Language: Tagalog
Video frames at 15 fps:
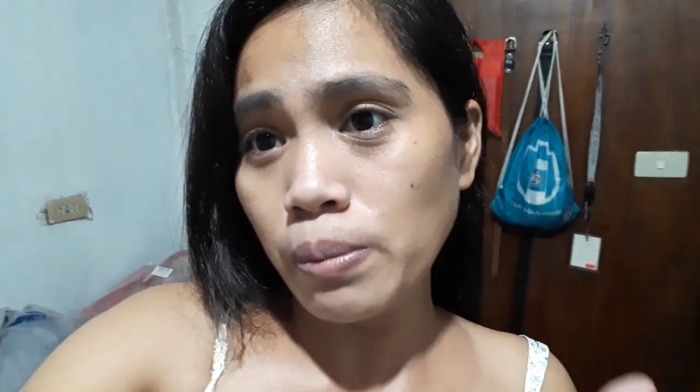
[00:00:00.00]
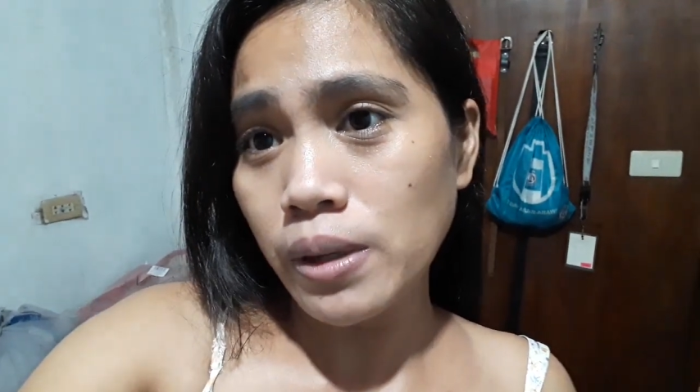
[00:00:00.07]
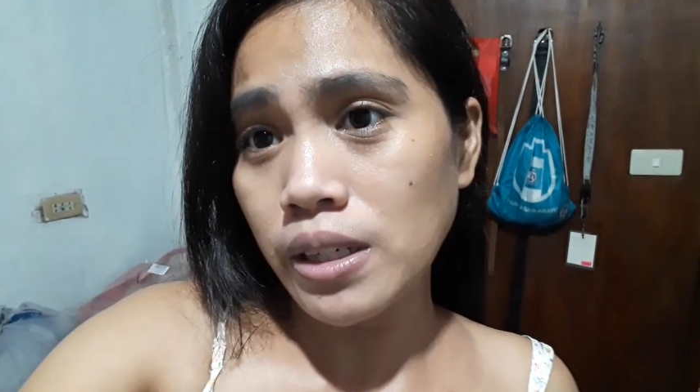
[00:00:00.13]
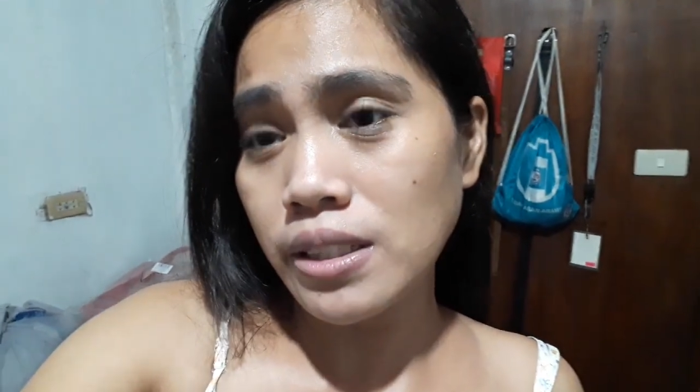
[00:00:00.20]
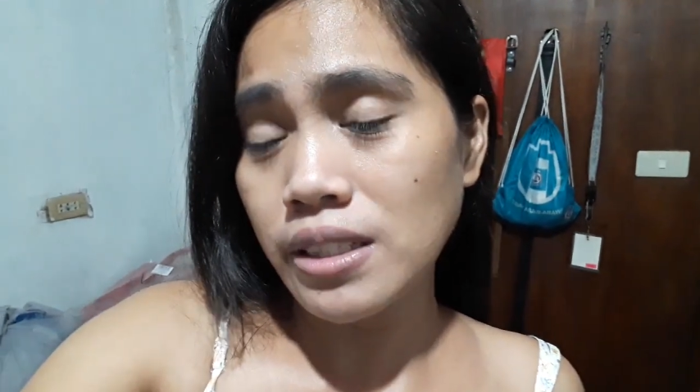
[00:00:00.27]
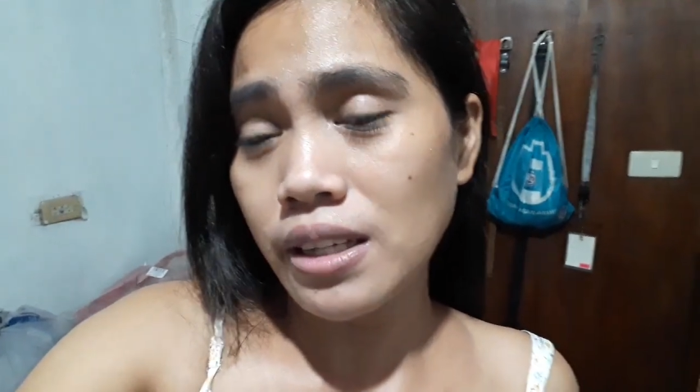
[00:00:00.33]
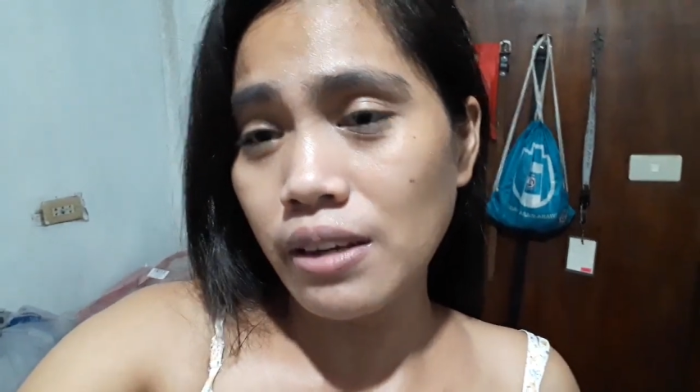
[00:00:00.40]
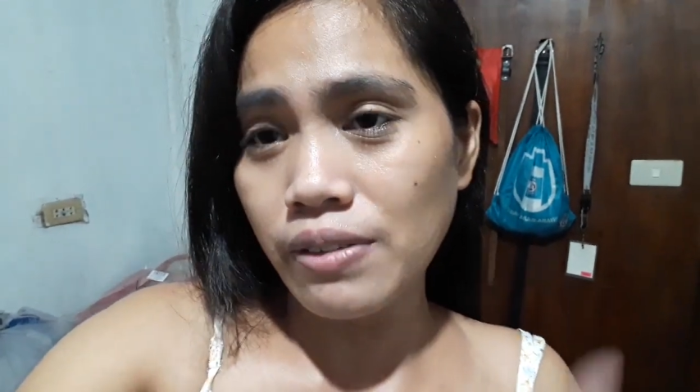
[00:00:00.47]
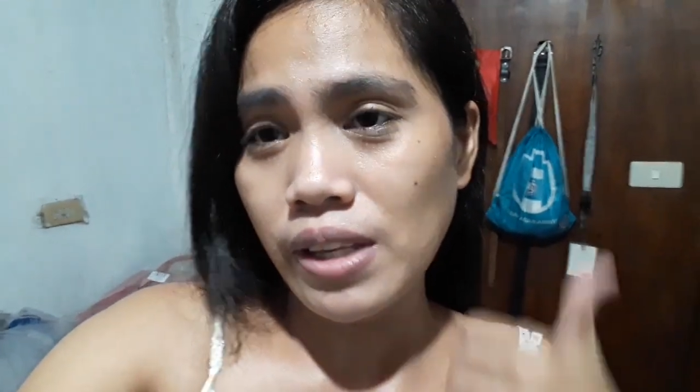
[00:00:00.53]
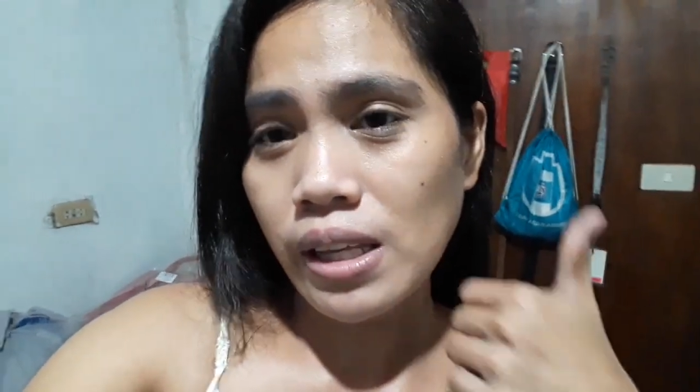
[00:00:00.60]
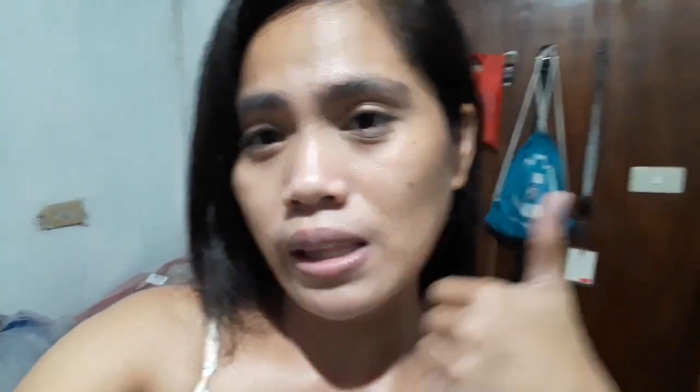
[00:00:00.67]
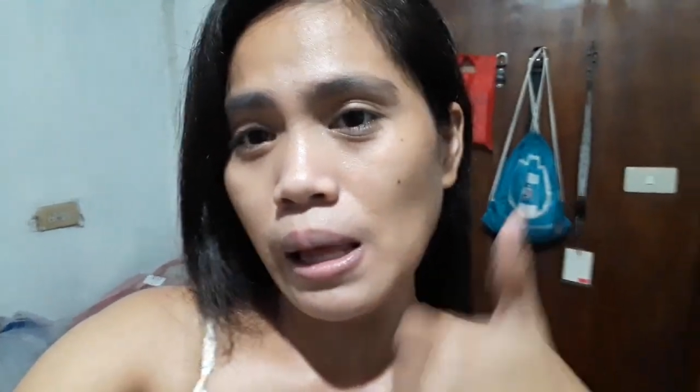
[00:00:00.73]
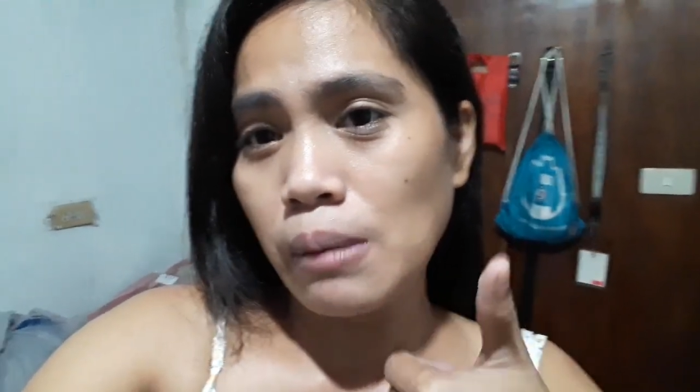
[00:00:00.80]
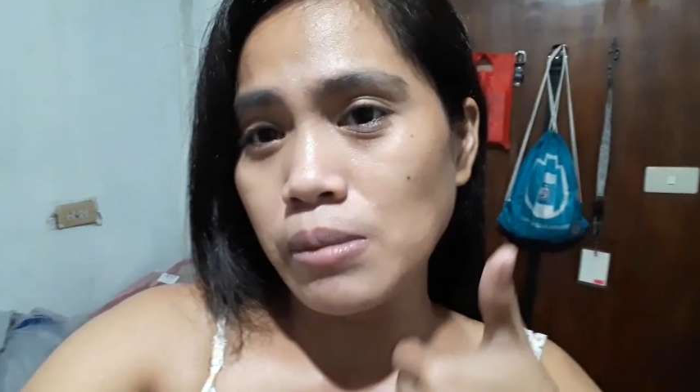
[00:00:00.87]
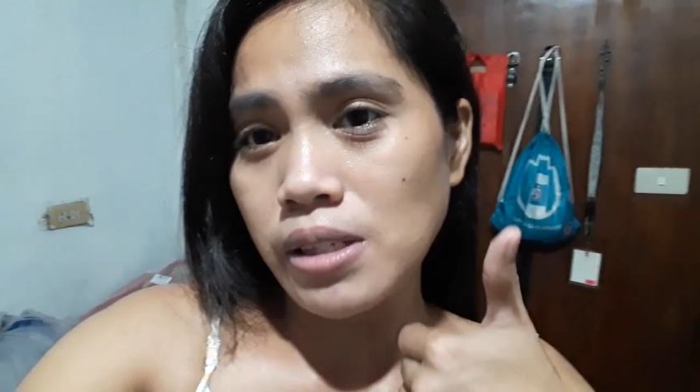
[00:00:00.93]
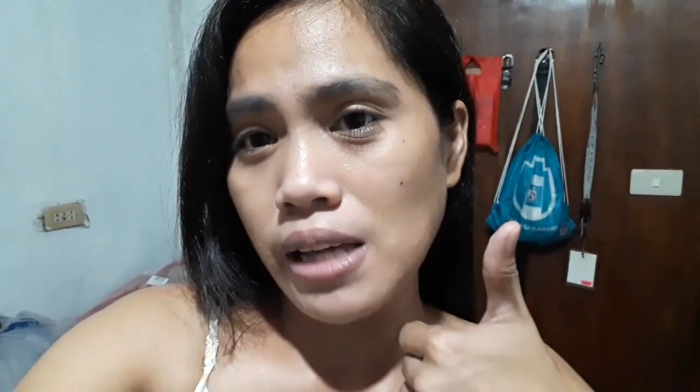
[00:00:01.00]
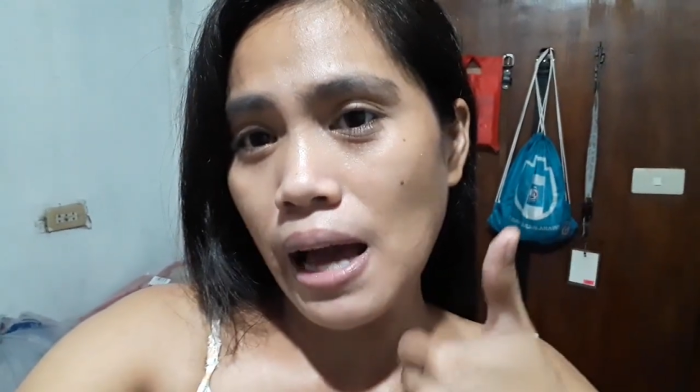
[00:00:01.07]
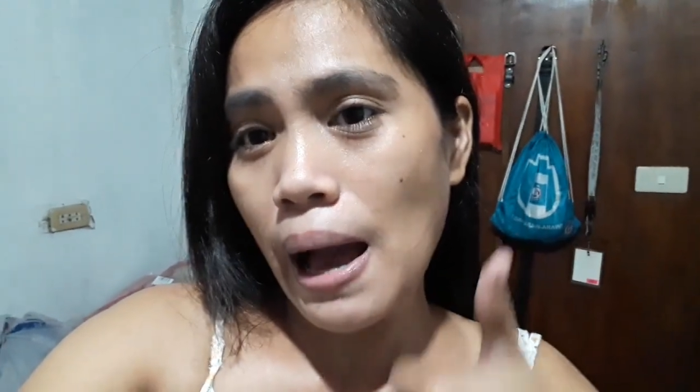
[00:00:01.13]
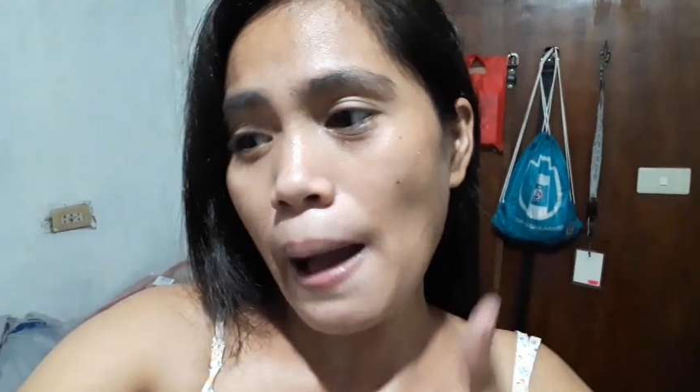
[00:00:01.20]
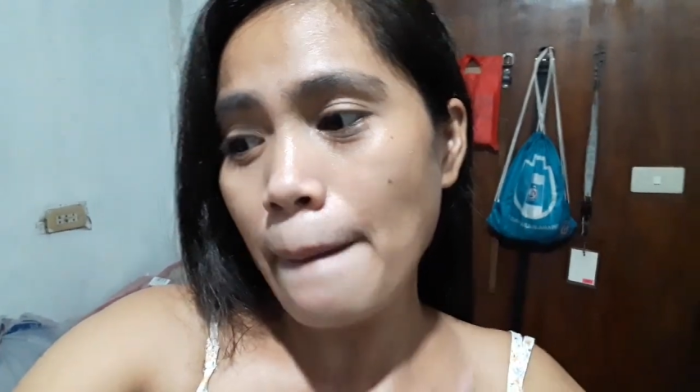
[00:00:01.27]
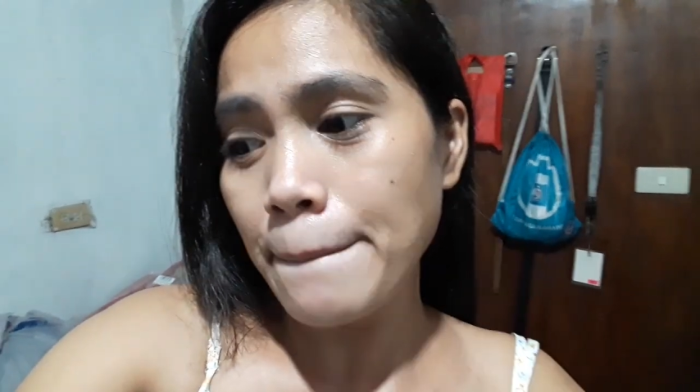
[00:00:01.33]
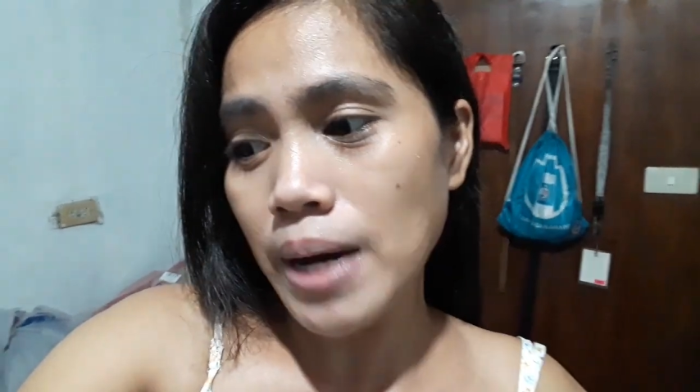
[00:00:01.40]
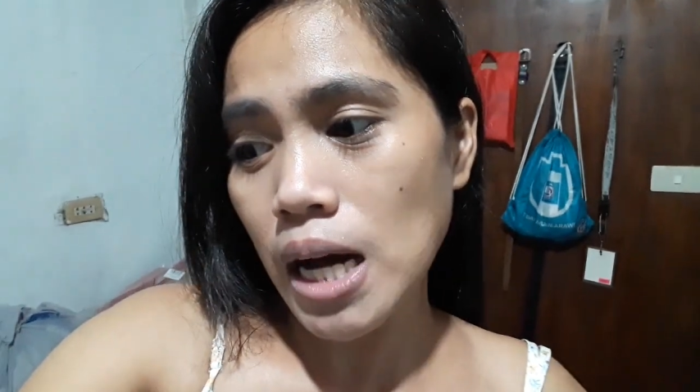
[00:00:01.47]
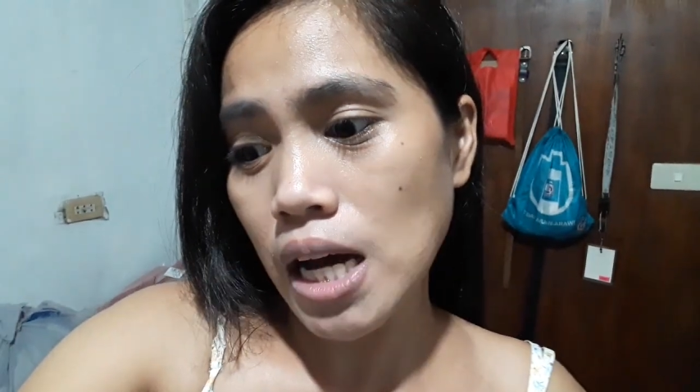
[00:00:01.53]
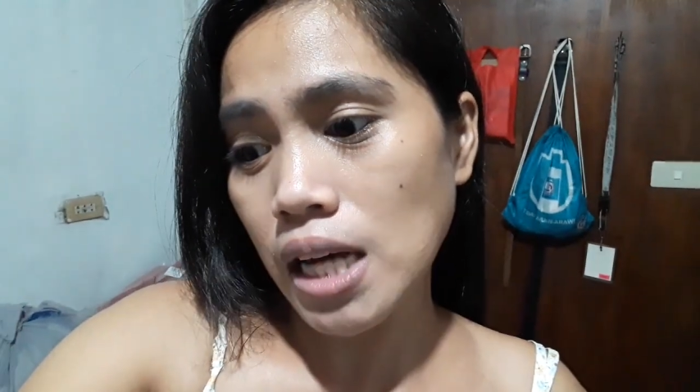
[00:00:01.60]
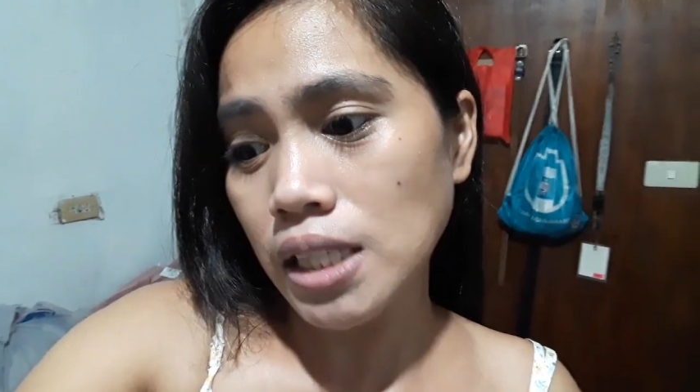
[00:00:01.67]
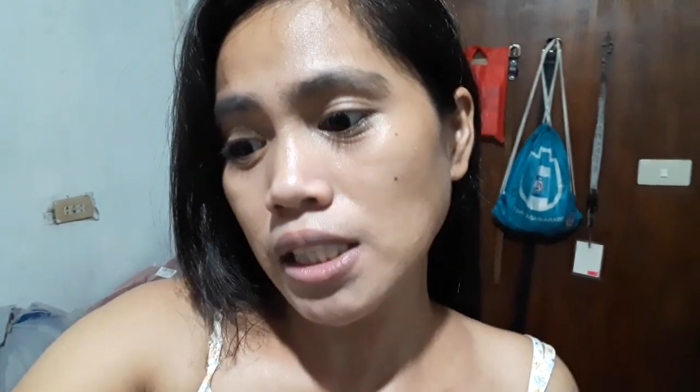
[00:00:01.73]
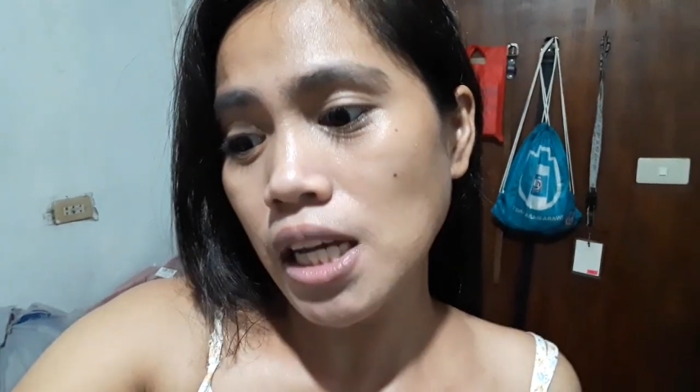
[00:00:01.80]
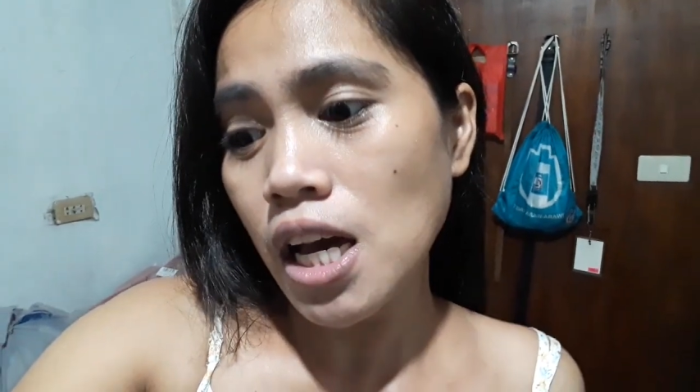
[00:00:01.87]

please give it a thumbs up at